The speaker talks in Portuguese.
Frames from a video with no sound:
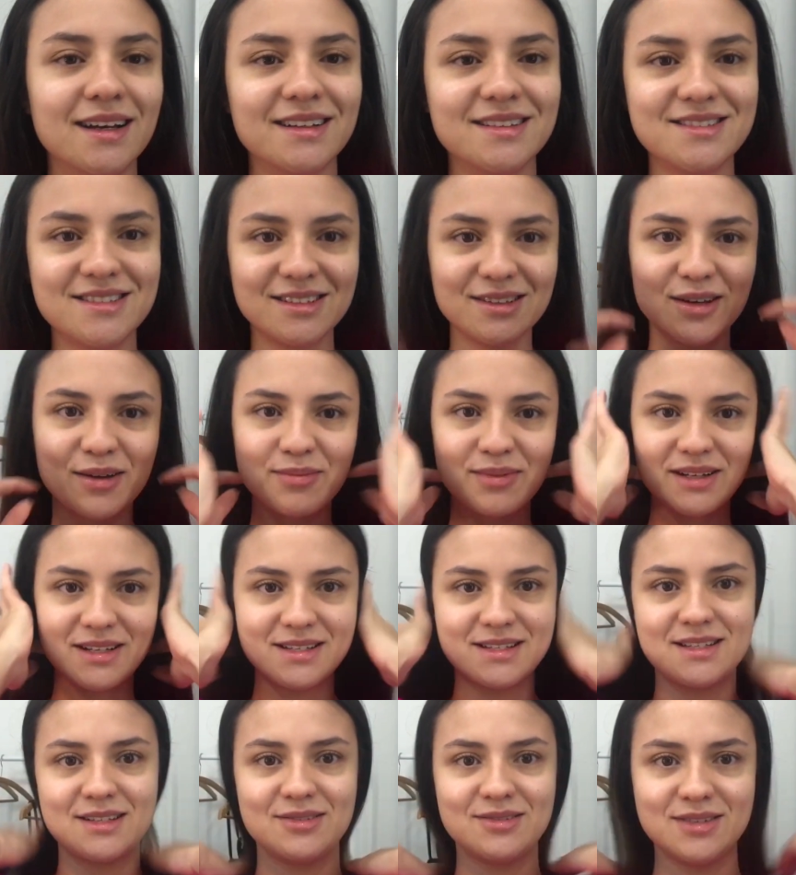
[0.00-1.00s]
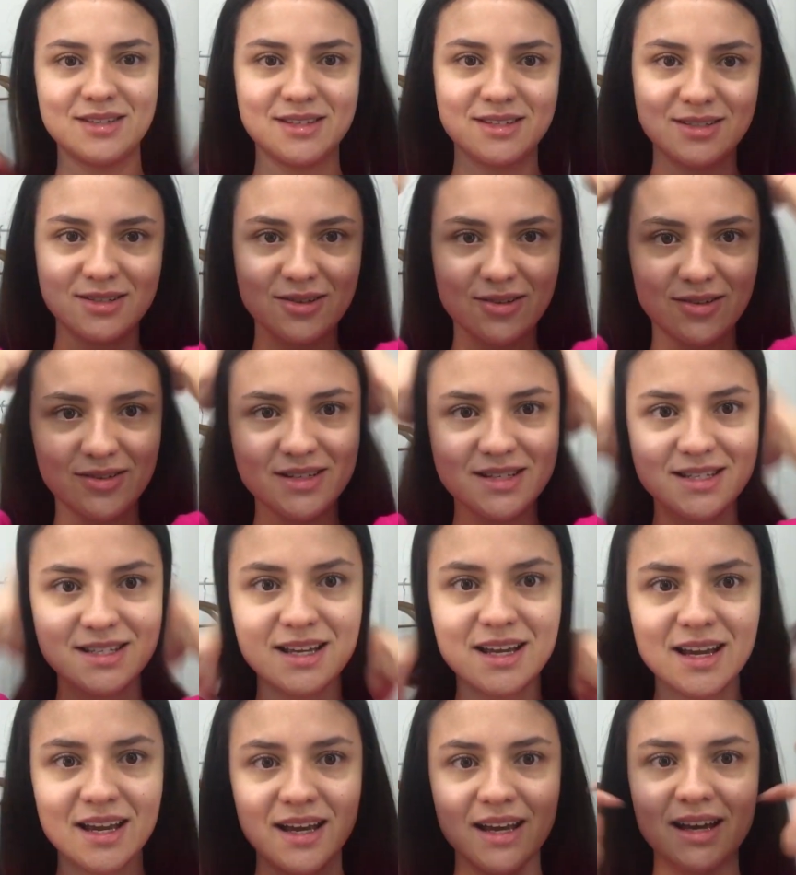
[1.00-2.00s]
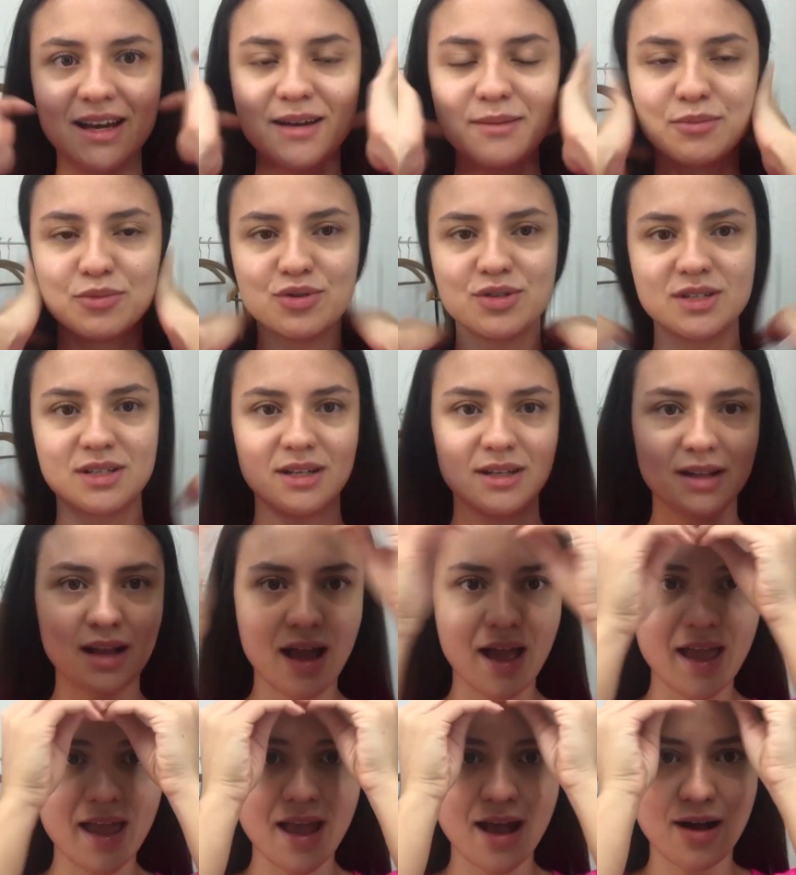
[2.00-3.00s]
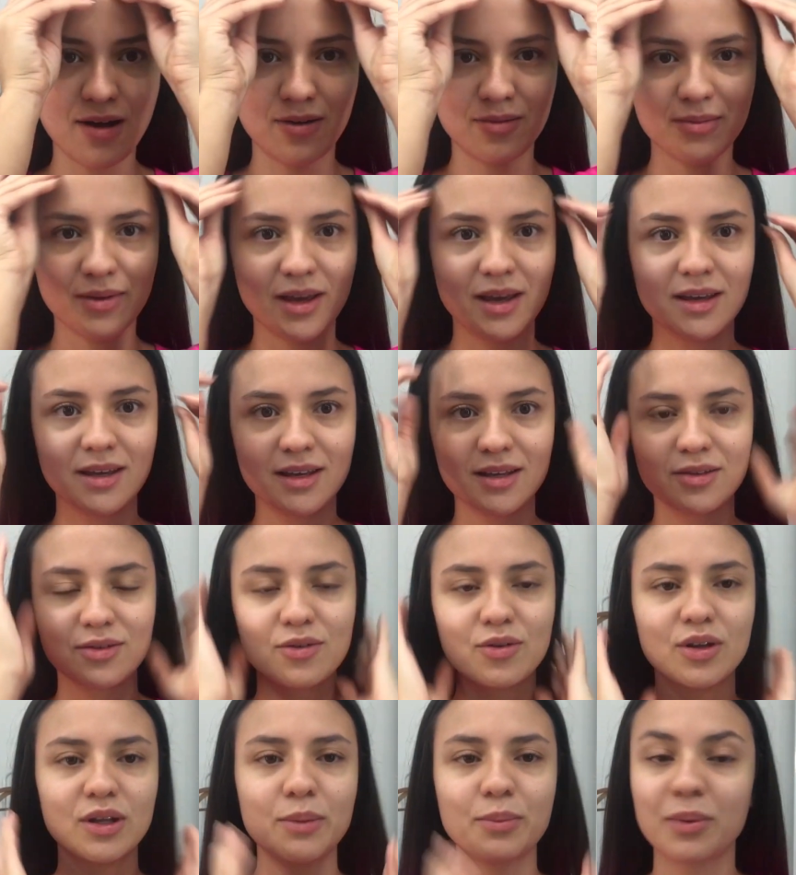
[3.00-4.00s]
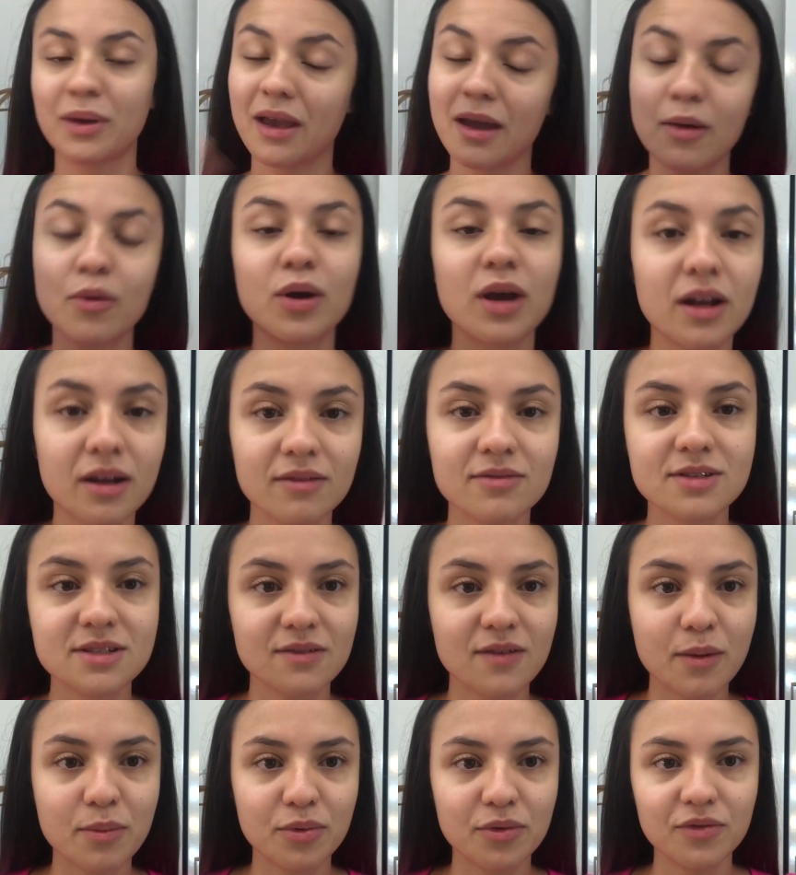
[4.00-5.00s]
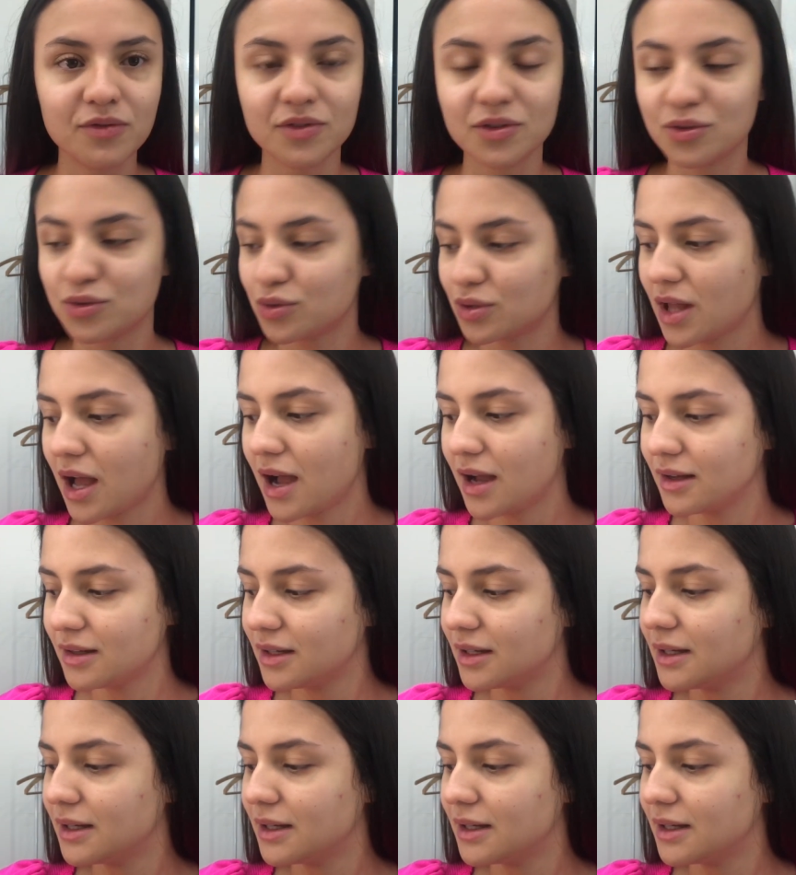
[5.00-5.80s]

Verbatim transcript: de não aparecer nos stories mostrando a real make toda, porque eu quero que você vá pro vídeo, tá?